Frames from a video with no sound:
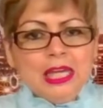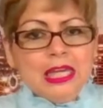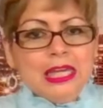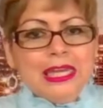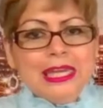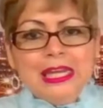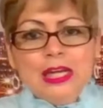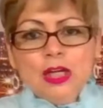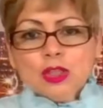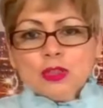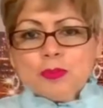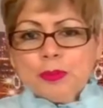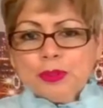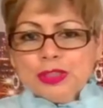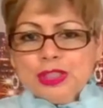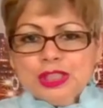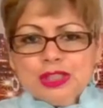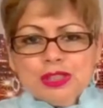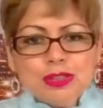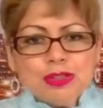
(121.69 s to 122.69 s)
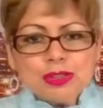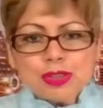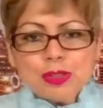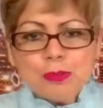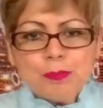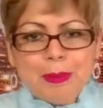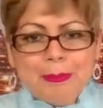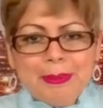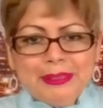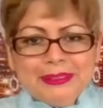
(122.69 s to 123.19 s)
Y los procesos no son
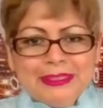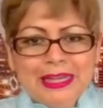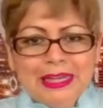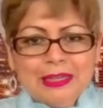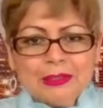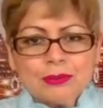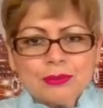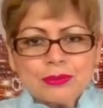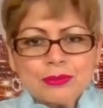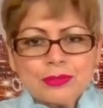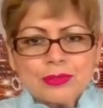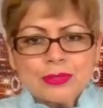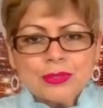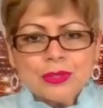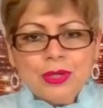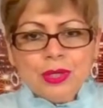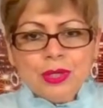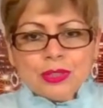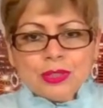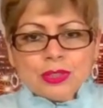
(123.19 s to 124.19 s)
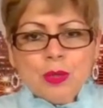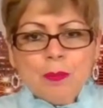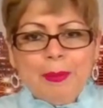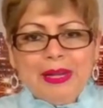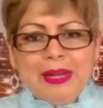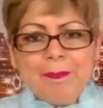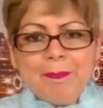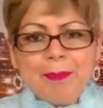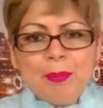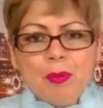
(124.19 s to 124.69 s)
para matarnos, son para
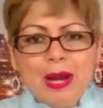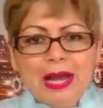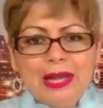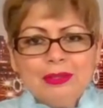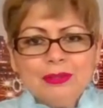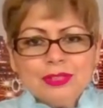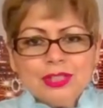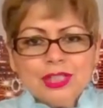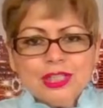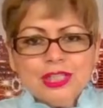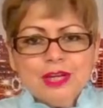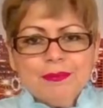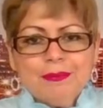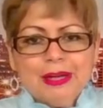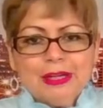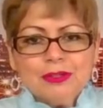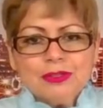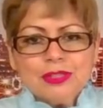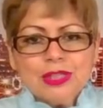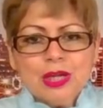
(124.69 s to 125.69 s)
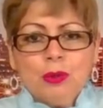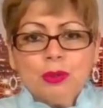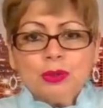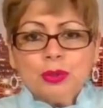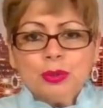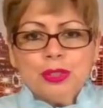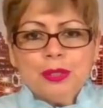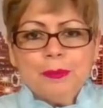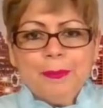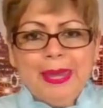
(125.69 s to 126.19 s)
empujarnos y llevarnos a
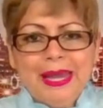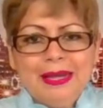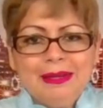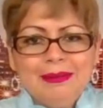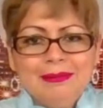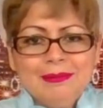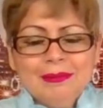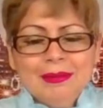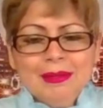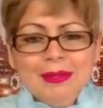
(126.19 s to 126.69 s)
otro nivel.